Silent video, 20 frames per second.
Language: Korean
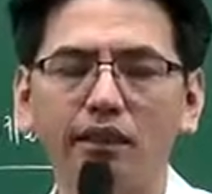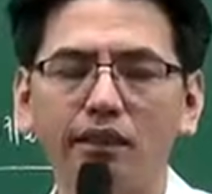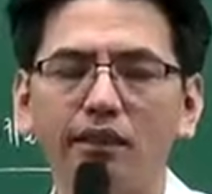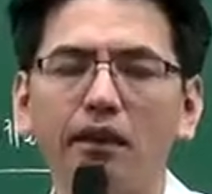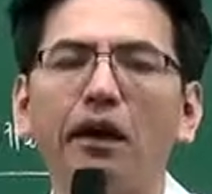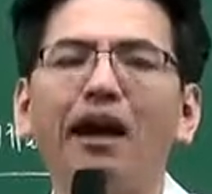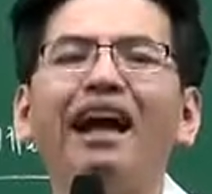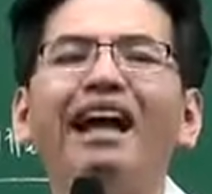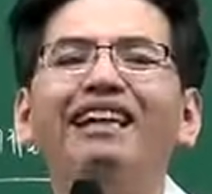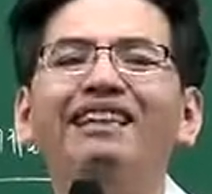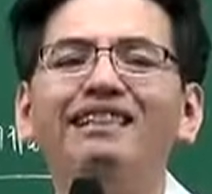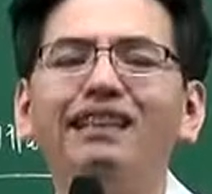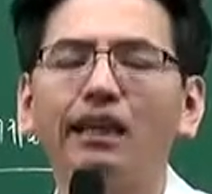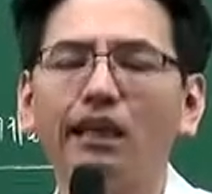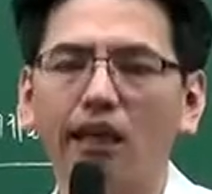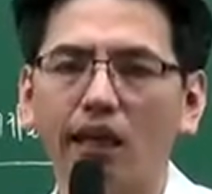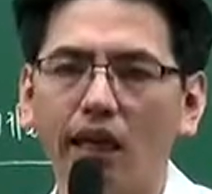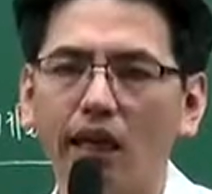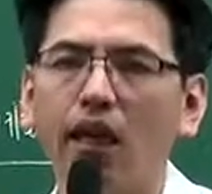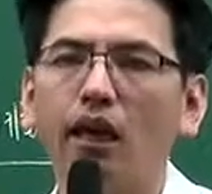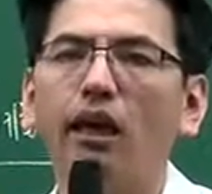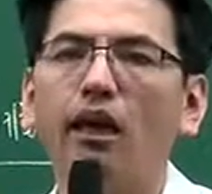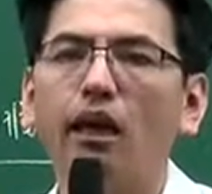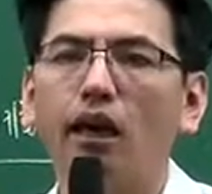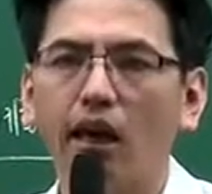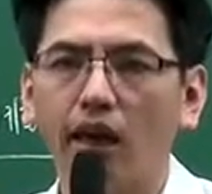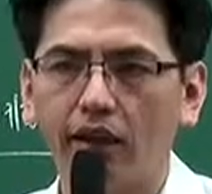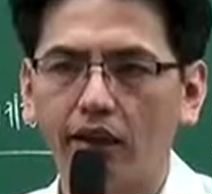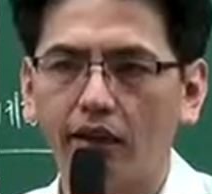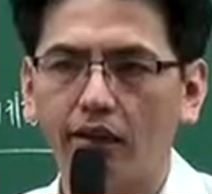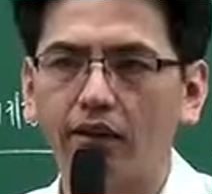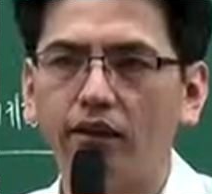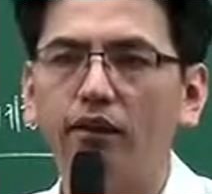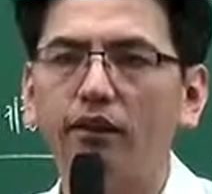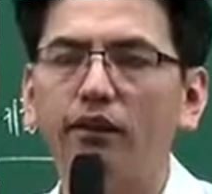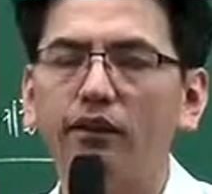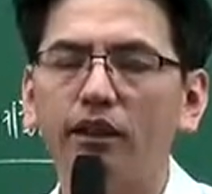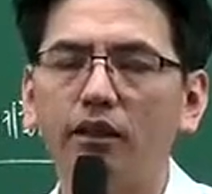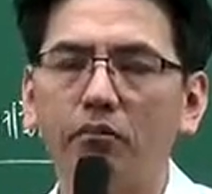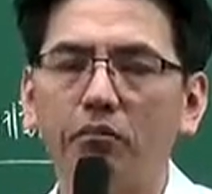지정한 자에게 행정
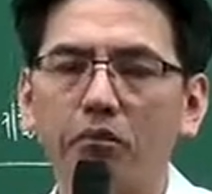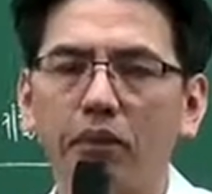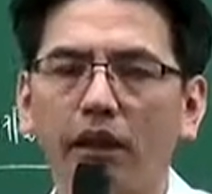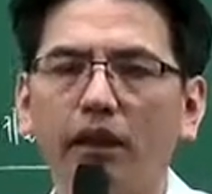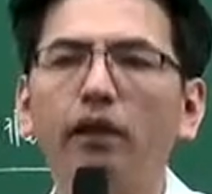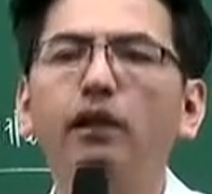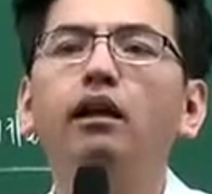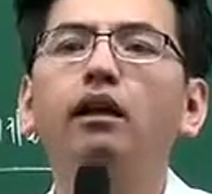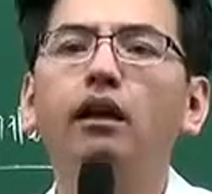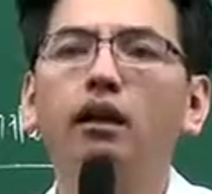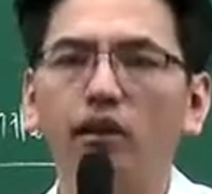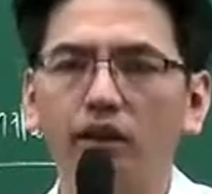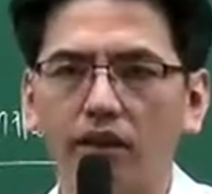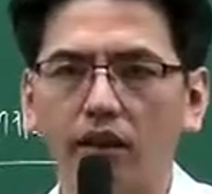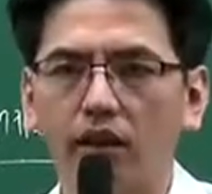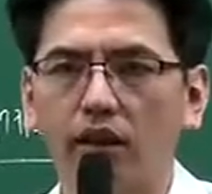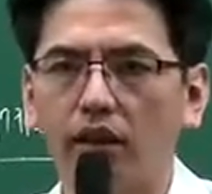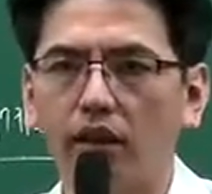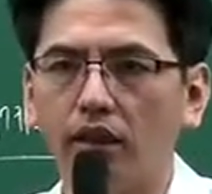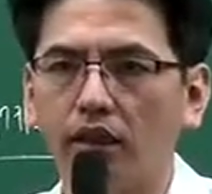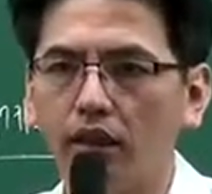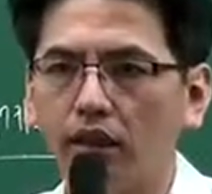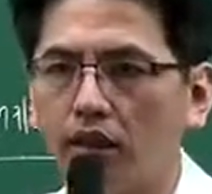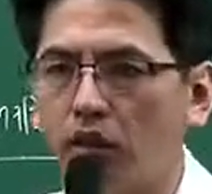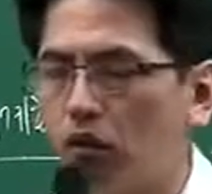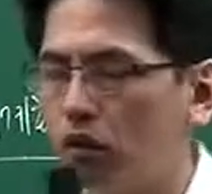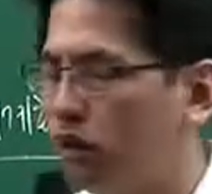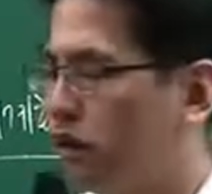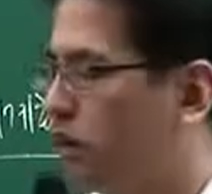심판을 제기한다. 그리고